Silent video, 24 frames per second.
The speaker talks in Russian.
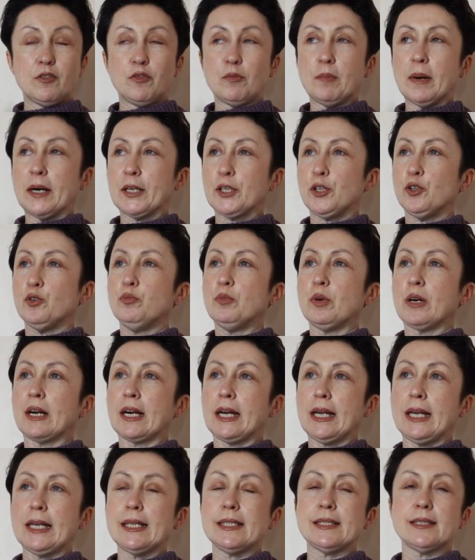в моем
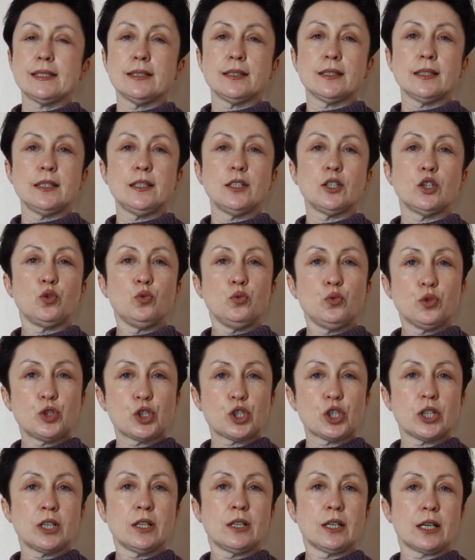рейтинге
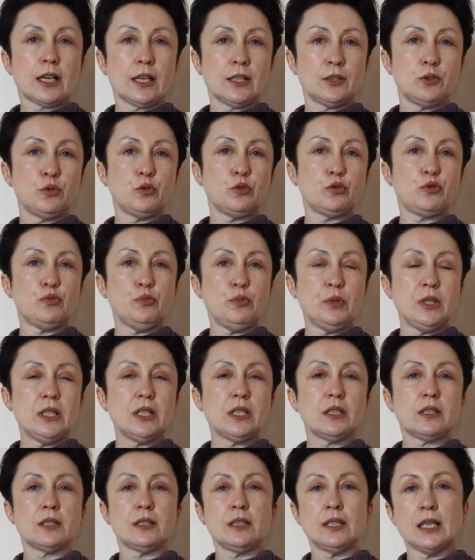лучших городов
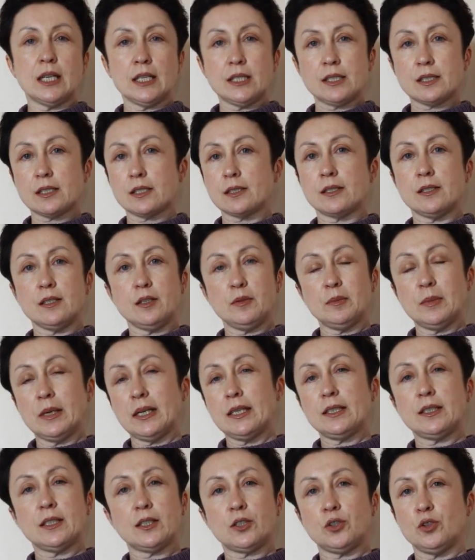мира Гданьск
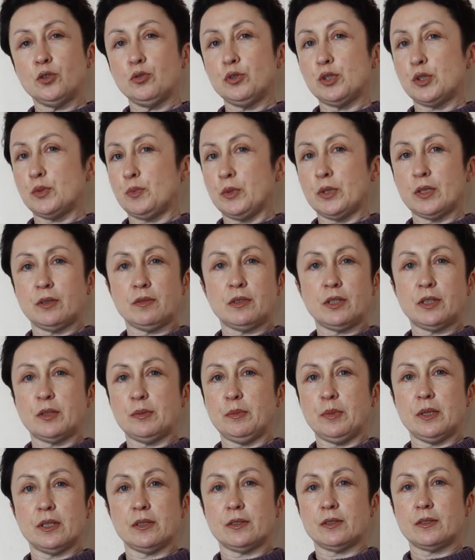занимает одно из первых
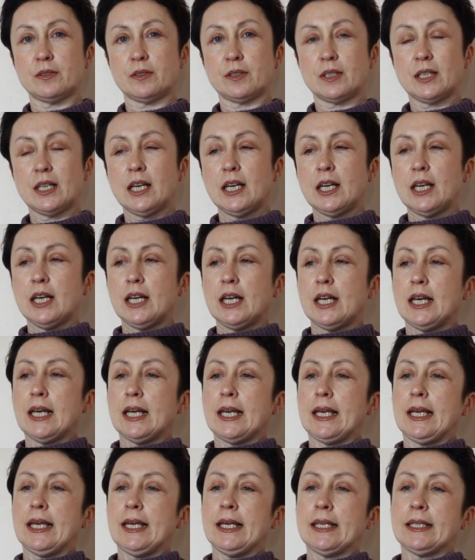мест.
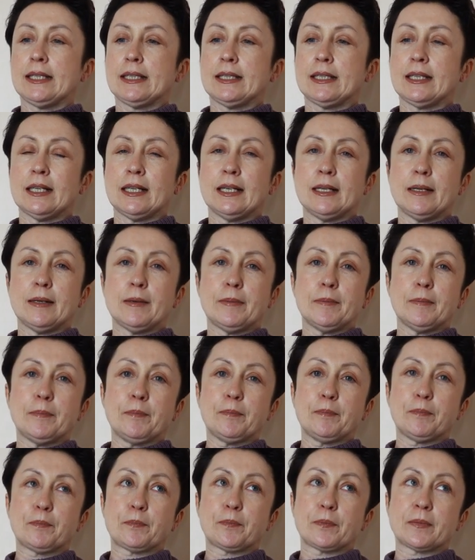
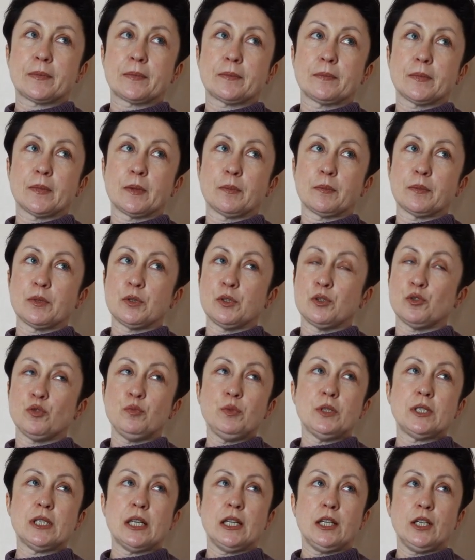Это
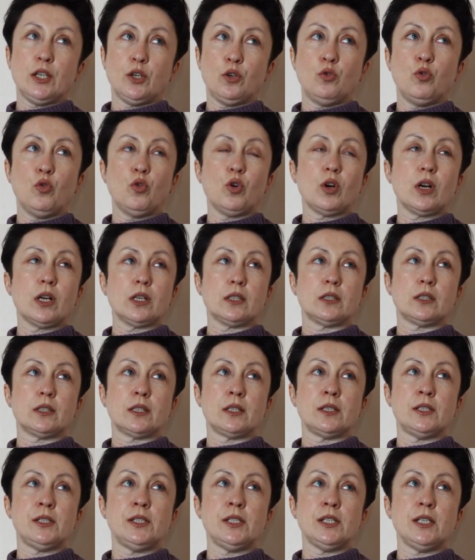изумительный город,
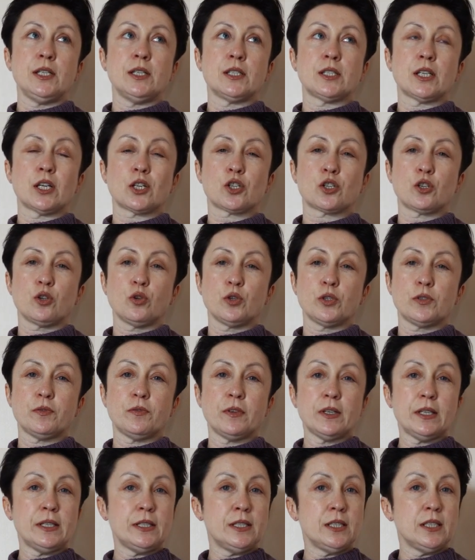где сошлось
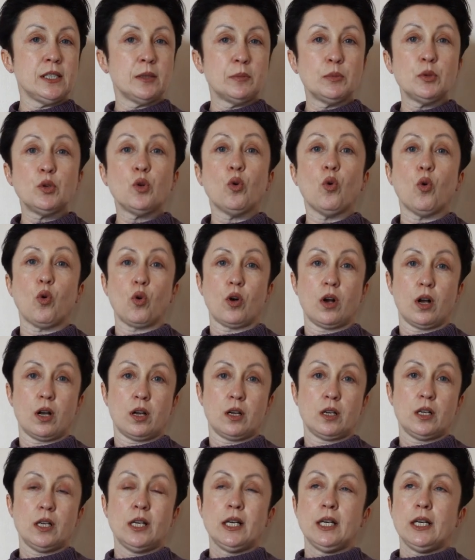воедино много.
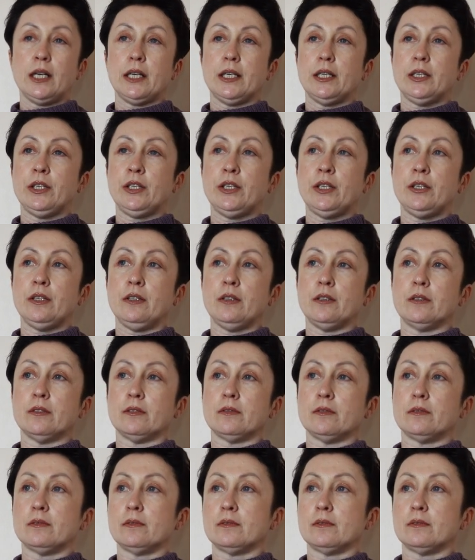И